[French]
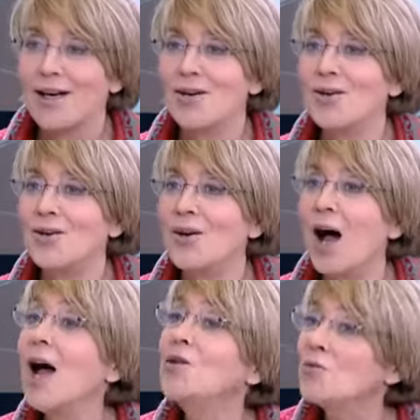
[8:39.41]
euh,
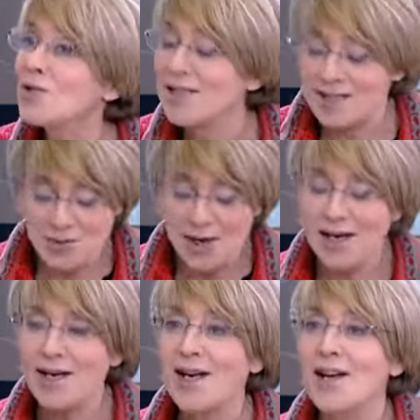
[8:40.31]
un
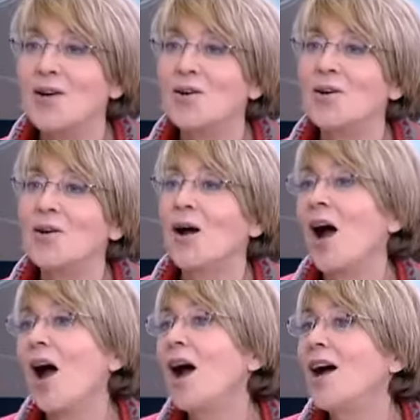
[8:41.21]
homosexuel, euh,
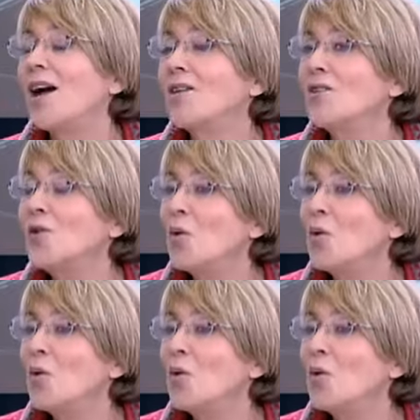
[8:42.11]
un homme